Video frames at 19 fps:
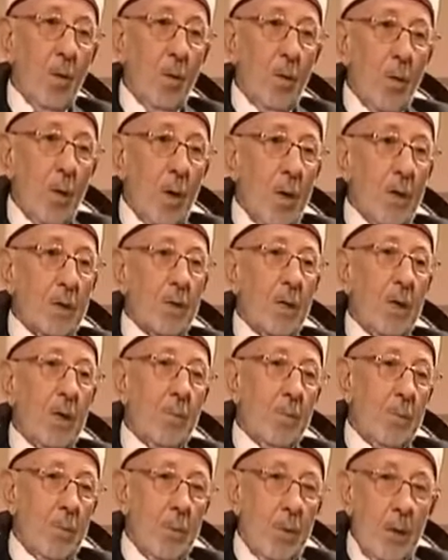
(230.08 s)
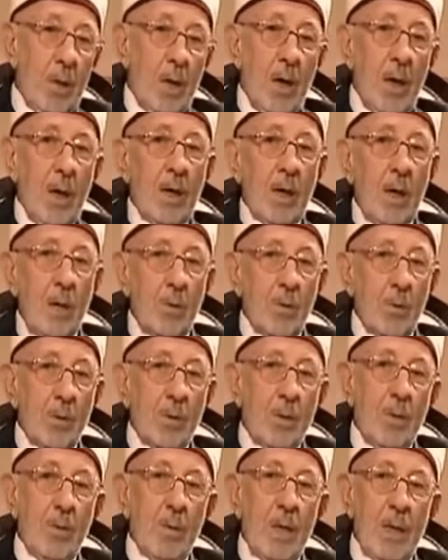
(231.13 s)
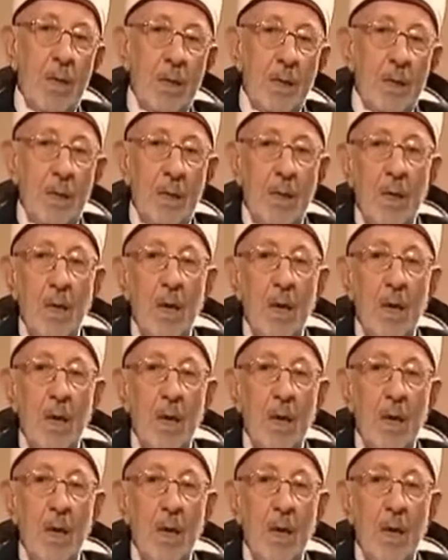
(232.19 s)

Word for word: ويجب على المسلمين